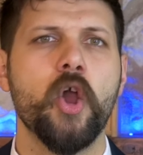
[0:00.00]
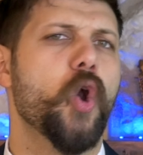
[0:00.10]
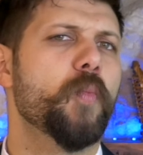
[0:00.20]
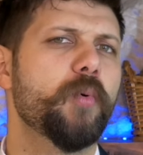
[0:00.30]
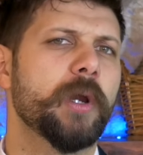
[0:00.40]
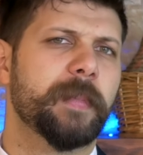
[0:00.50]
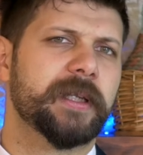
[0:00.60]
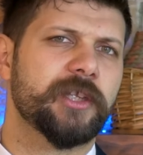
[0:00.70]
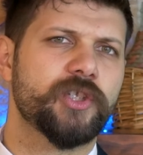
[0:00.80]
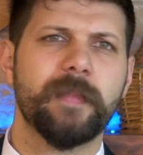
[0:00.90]
oppure
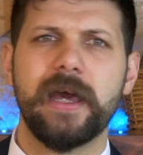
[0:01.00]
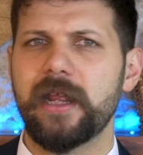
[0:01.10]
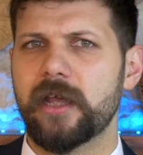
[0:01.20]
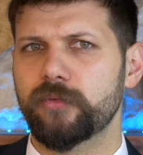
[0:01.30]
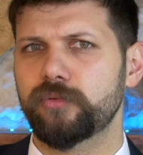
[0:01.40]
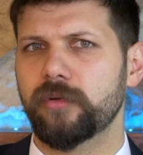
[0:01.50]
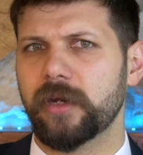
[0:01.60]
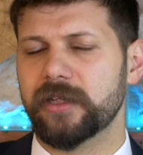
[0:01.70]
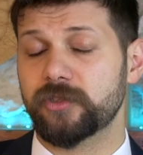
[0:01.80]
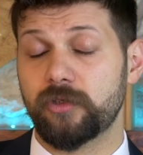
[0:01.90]
partecipare ad un tour
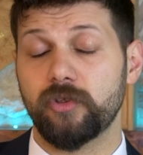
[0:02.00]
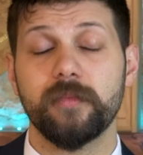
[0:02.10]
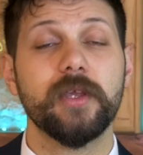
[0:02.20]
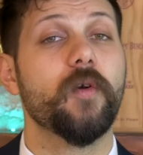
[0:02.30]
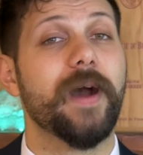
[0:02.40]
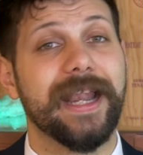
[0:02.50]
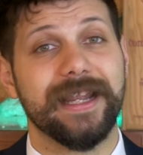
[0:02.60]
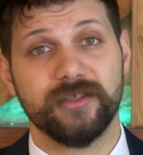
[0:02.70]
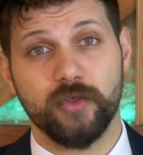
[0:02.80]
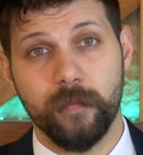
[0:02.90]
gastronomico
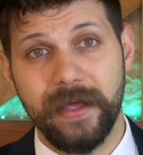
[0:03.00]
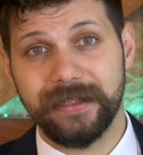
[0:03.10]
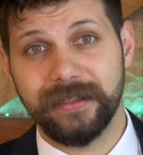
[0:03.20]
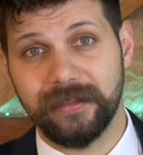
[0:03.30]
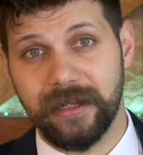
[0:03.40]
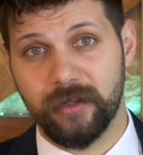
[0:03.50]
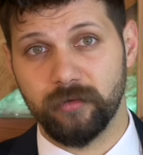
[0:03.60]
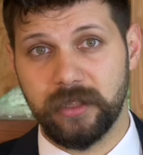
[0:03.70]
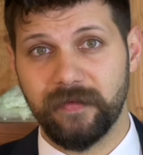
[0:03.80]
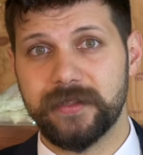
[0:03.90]
alla scoperta delle
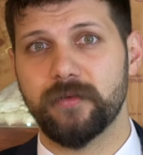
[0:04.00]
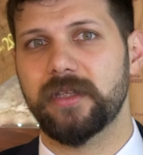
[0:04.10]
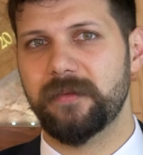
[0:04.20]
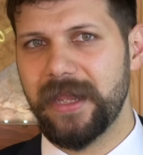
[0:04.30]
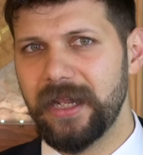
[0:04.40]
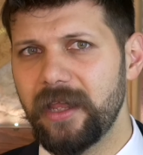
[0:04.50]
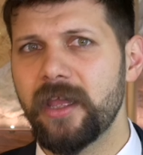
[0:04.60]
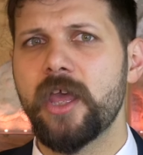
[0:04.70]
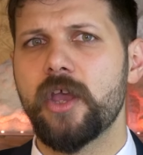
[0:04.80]
coltivazioni di mele